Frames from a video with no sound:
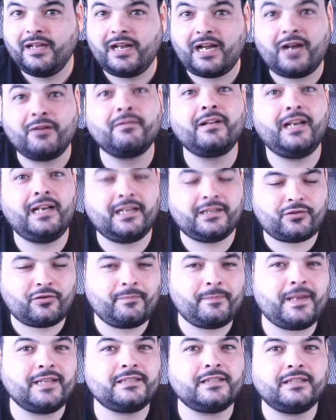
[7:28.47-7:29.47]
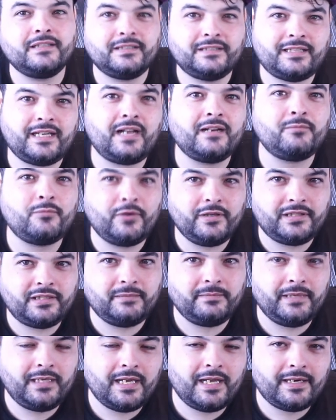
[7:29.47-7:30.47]
aunque las ropas sean muy
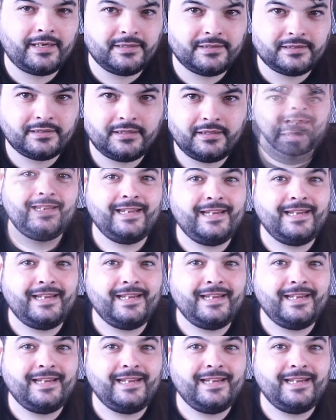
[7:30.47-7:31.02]
similares.